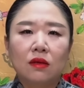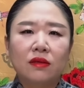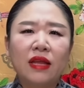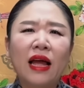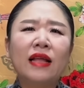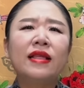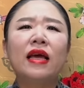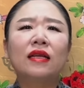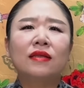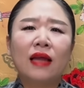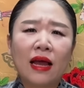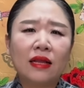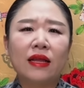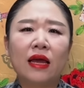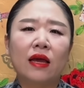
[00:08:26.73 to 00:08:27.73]
탄핵
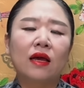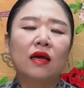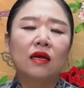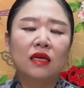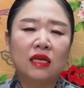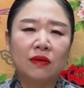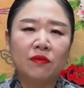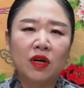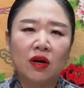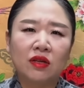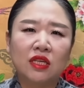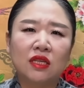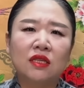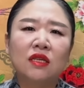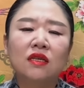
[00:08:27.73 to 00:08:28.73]
탄핵
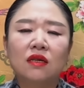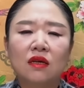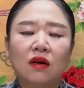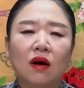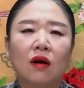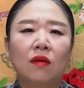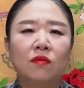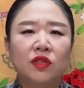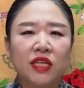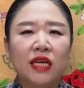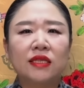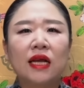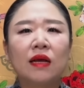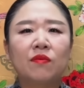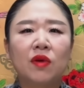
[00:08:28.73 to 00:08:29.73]
김건희 특 특검,
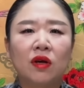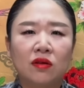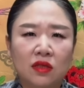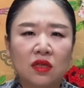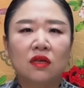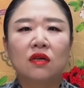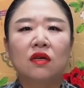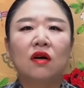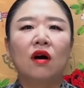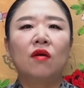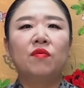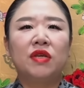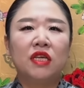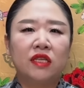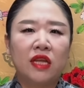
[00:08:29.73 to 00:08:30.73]
최상병
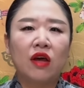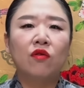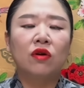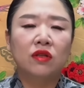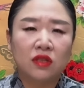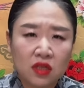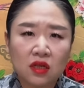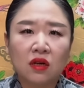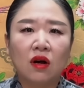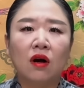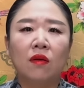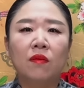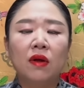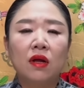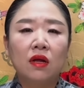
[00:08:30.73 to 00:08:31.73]
특검, 이태원
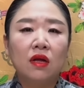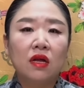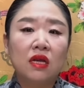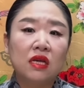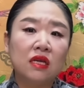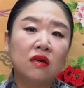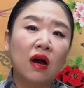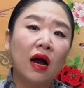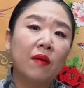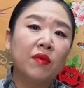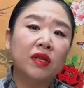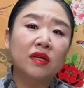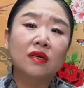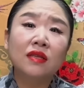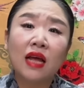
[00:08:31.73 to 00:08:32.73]
특검 이거
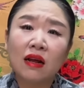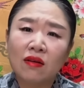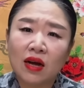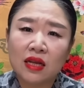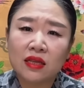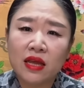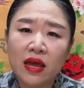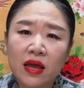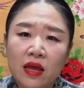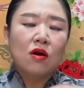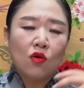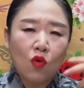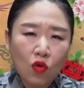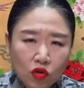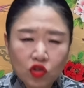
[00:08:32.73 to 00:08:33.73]
하면 끝날 것 같아?
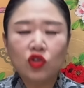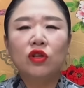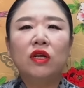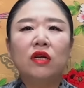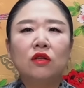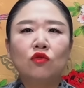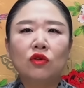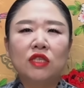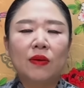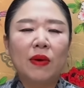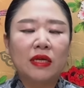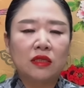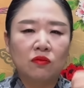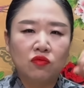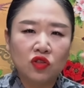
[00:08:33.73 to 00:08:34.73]
꼬투리를 또
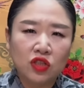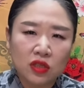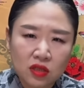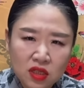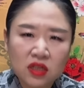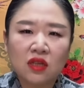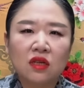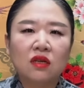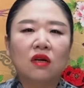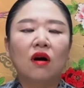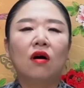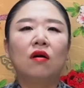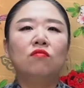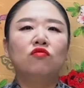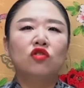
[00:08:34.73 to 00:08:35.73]
잡아서 무슨
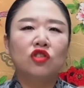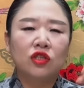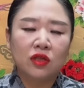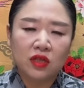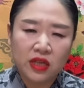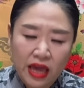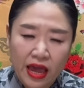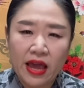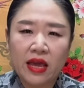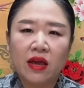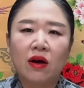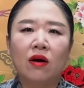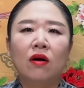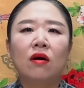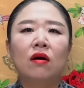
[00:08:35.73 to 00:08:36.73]
특검, 무슨
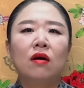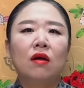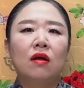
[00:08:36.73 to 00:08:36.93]
개혁,